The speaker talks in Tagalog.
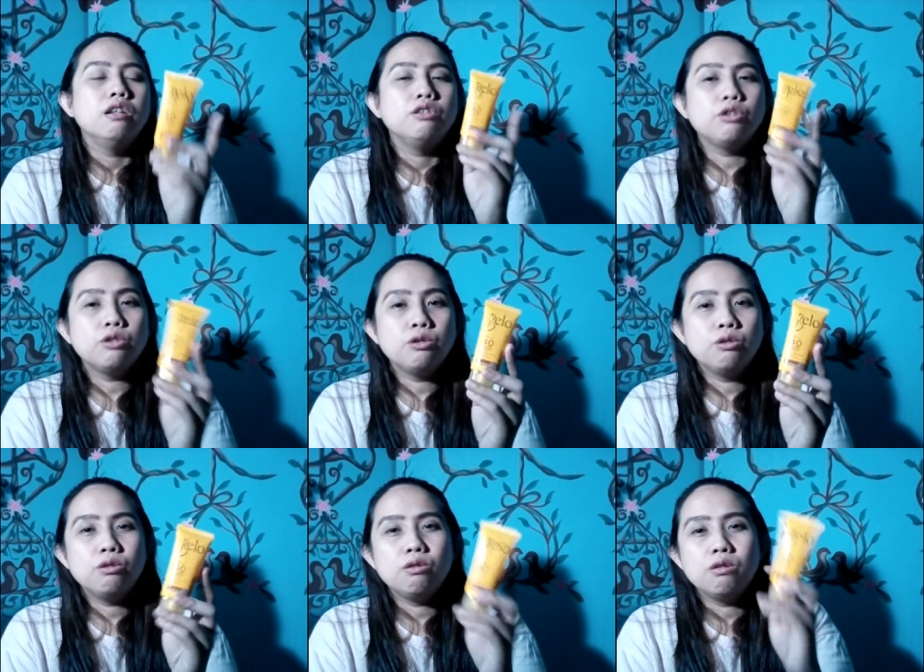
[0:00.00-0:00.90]

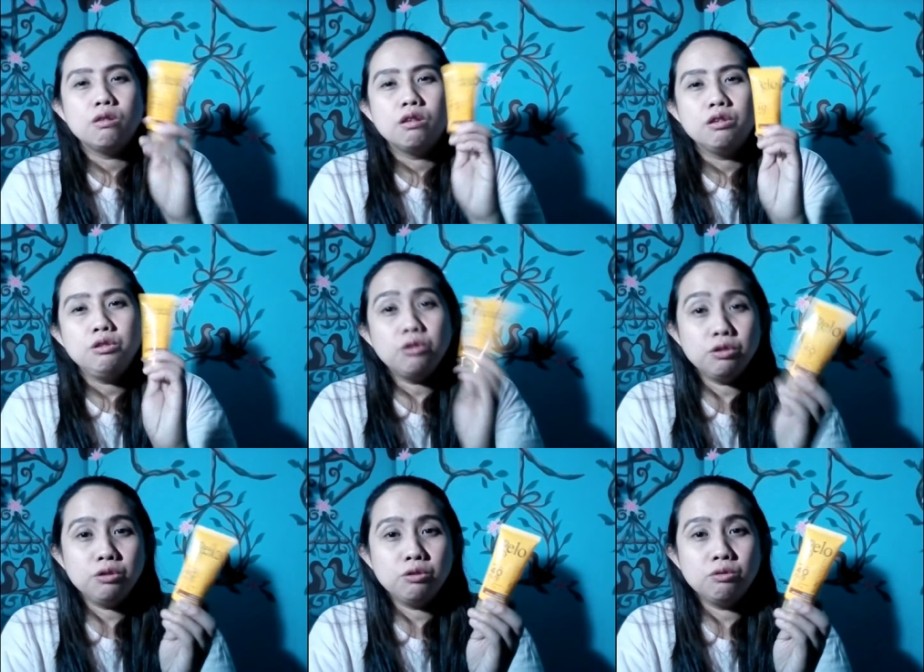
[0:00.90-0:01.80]
so
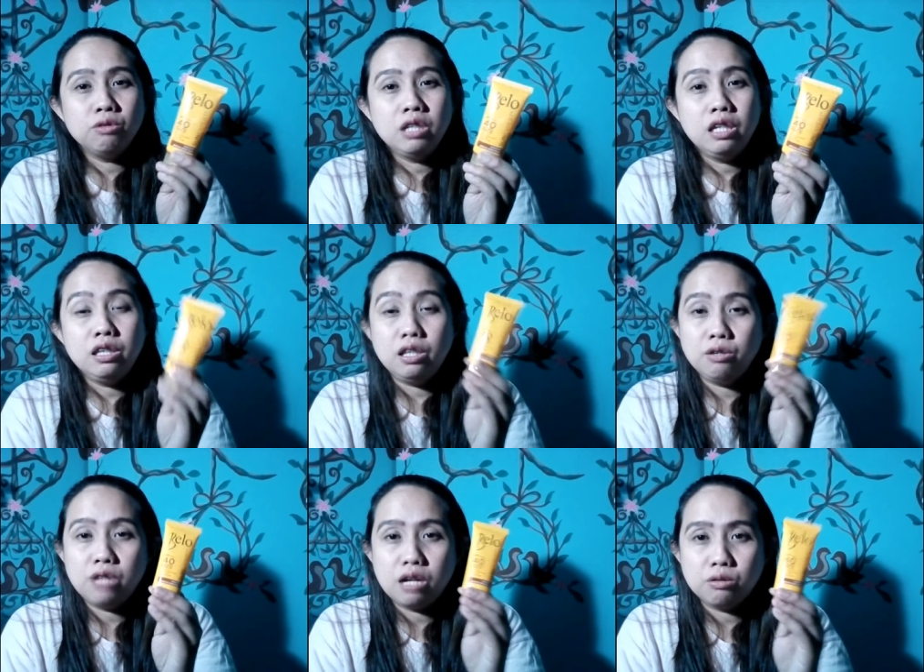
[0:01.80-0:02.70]
yun yung
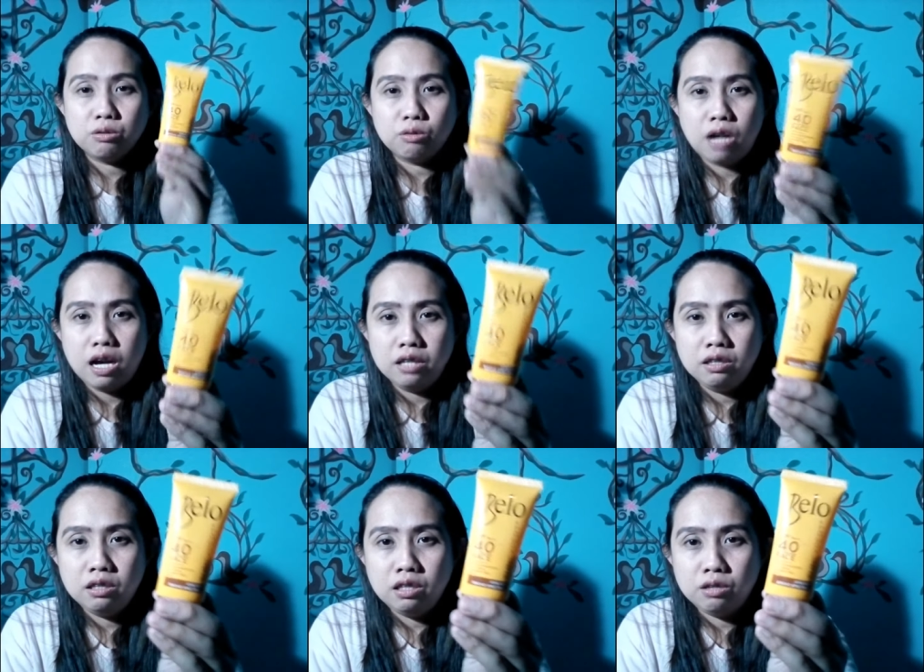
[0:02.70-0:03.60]
hindi ko
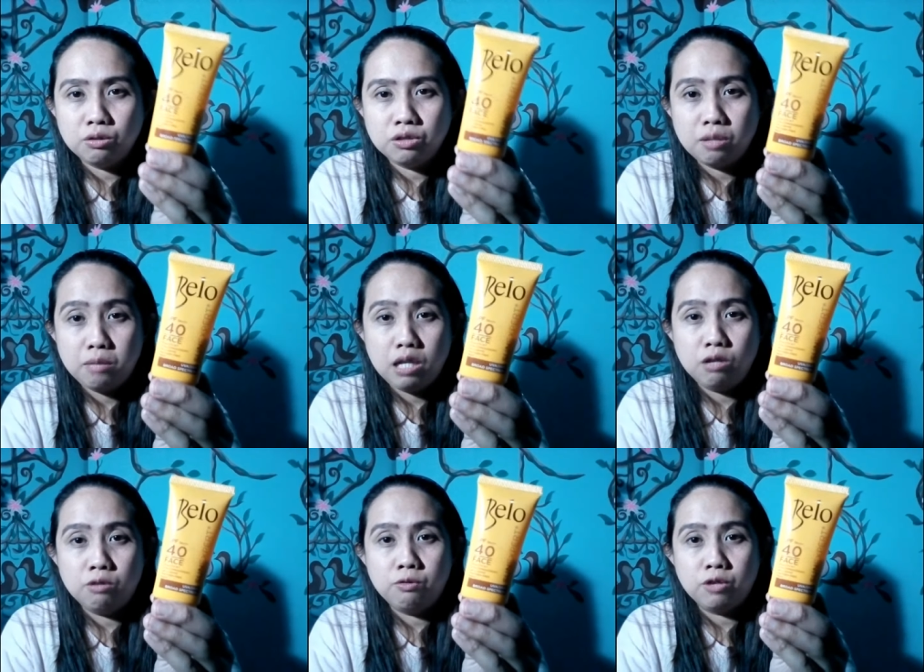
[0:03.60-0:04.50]
nagustuhan dito sa
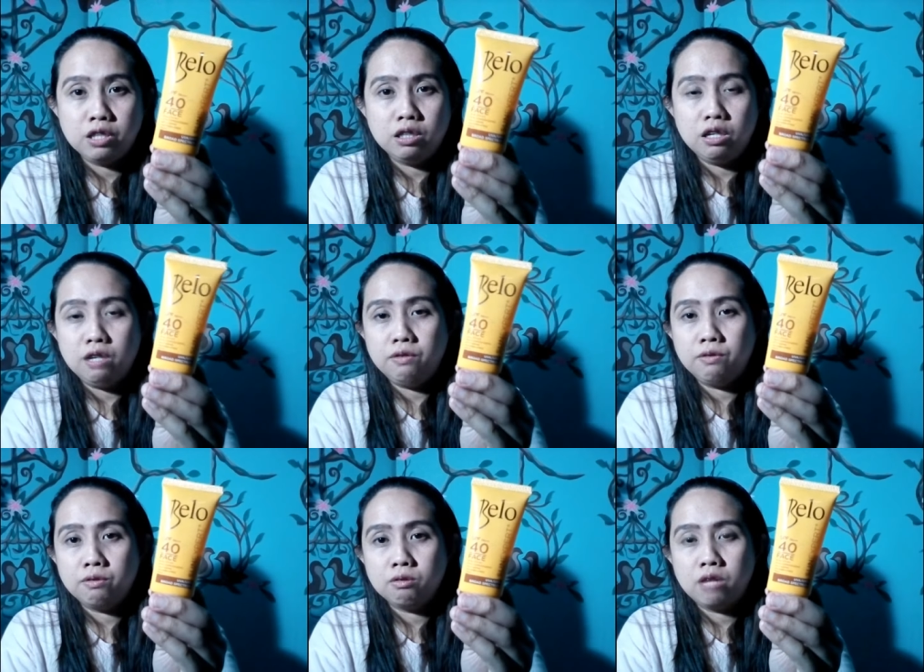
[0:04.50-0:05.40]
Belo
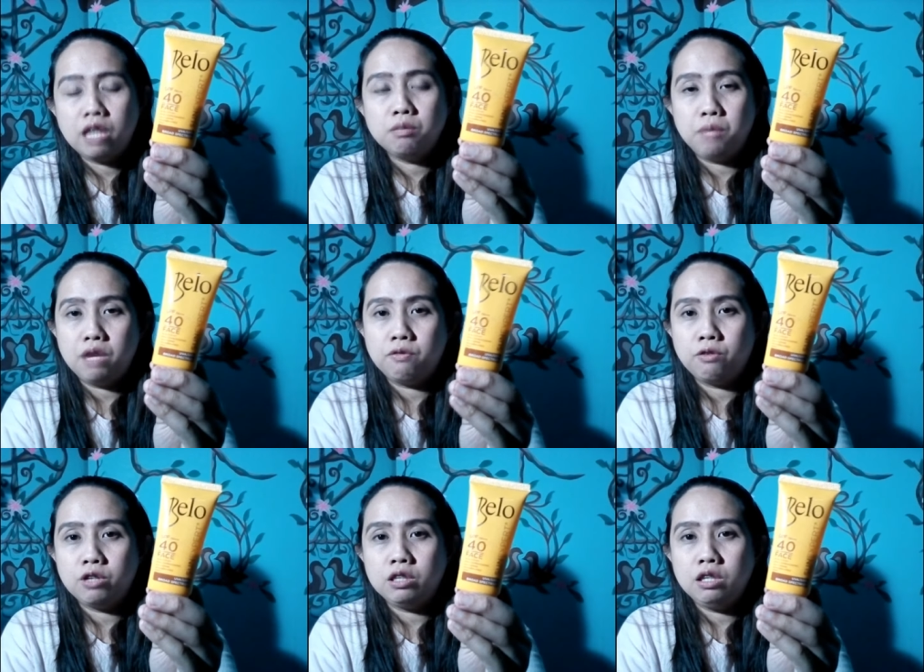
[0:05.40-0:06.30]
40 SPF
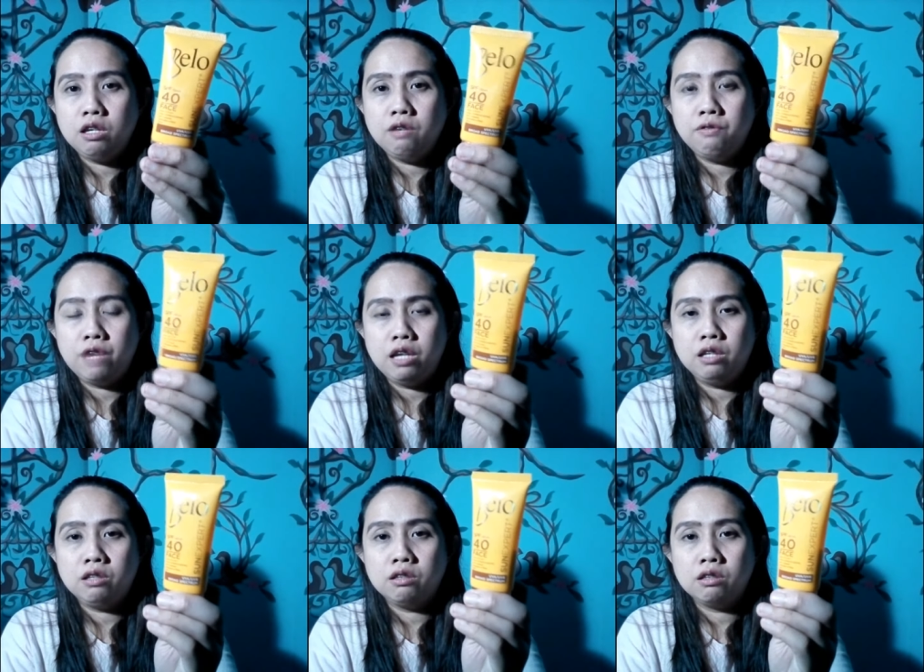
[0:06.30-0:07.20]
40
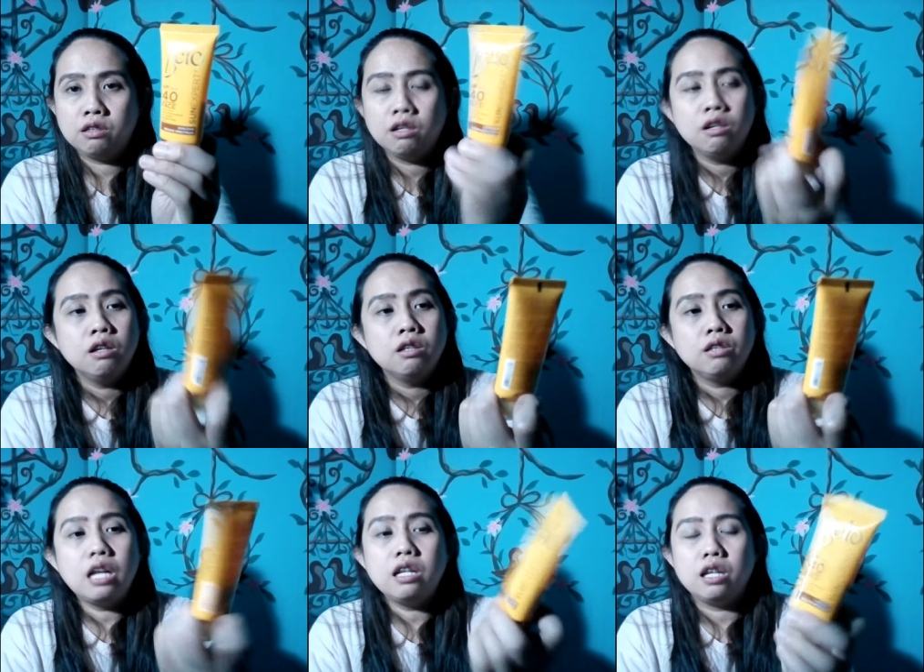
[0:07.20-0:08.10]
face
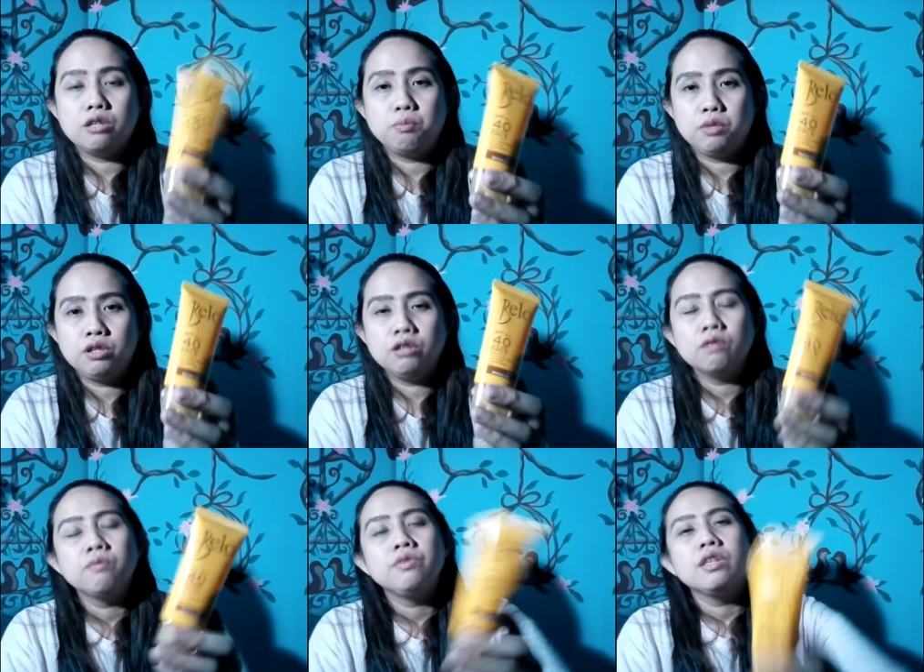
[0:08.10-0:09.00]
sun expert
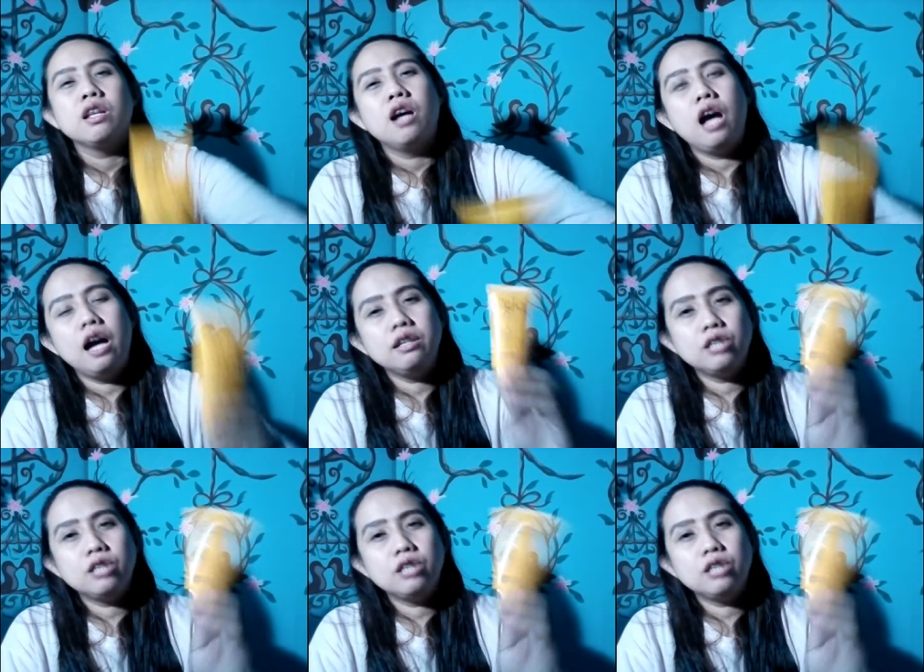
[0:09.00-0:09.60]
at